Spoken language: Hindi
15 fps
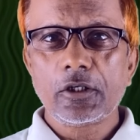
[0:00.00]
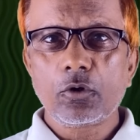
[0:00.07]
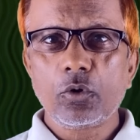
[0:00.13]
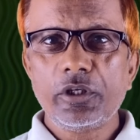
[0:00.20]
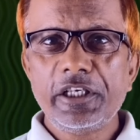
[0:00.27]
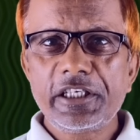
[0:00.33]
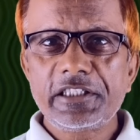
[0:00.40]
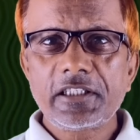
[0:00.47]

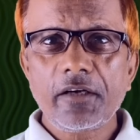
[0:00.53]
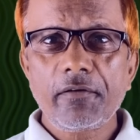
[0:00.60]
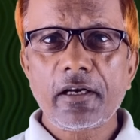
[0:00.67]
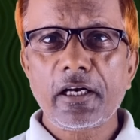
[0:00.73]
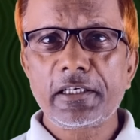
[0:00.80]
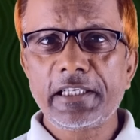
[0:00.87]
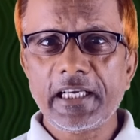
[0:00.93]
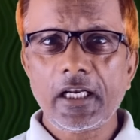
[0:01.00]
कोई रिक्शा
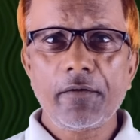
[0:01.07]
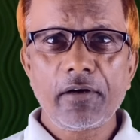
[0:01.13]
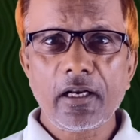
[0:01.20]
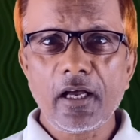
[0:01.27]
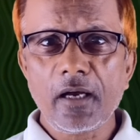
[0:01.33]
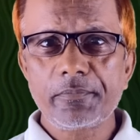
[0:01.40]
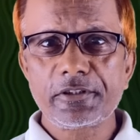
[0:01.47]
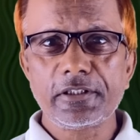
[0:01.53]
वाला ठेला
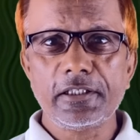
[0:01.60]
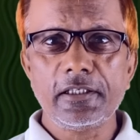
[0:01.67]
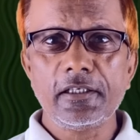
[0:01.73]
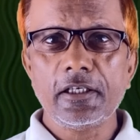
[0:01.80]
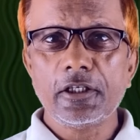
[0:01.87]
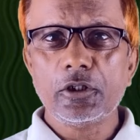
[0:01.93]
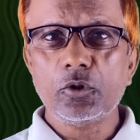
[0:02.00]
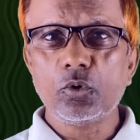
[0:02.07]
वाला आपसे
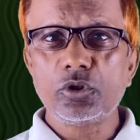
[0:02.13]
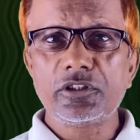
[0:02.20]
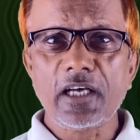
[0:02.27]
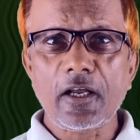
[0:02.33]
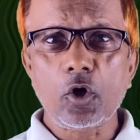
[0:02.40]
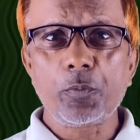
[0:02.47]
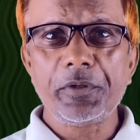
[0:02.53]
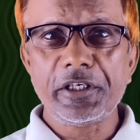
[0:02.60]
दो
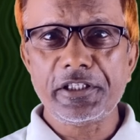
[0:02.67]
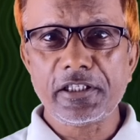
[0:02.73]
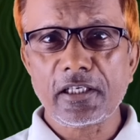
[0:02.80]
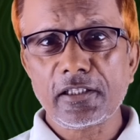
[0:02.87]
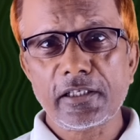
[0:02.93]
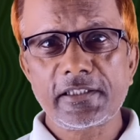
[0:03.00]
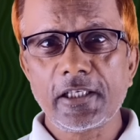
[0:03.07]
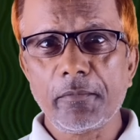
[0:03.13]
चार रुपए
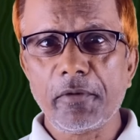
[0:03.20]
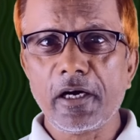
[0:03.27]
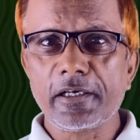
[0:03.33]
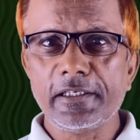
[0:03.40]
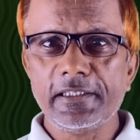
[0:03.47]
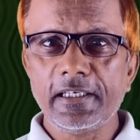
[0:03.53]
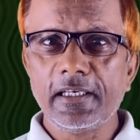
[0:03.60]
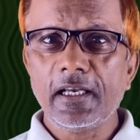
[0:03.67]
ज़्यादा क्या
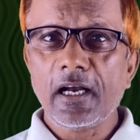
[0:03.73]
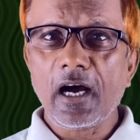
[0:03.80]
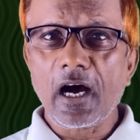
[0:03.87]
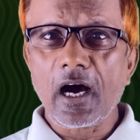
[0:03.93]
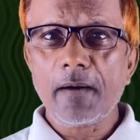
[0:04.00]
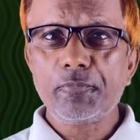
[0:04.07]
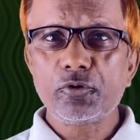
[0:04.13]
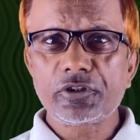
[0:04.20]
मांग लिए
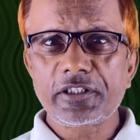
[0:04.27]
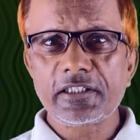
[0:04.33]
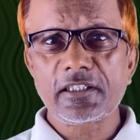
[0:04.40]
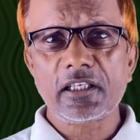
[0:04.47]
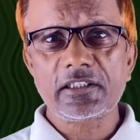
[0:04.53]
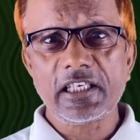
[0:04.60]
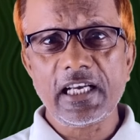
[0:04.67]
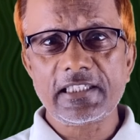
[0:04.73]
आप उसके
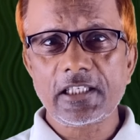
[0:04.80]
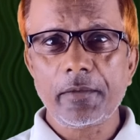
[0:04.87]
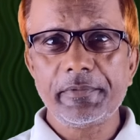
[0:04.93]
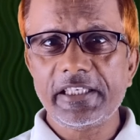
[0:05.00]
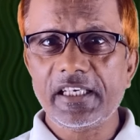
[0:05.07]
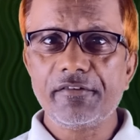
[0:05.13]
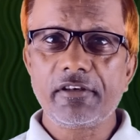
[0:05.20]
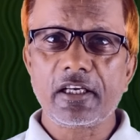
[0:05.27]
साथ ऐसा
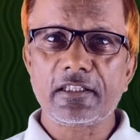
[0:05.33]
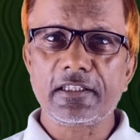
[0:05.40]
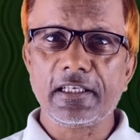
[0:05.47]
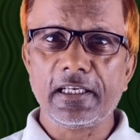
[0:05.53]
बिहेव करते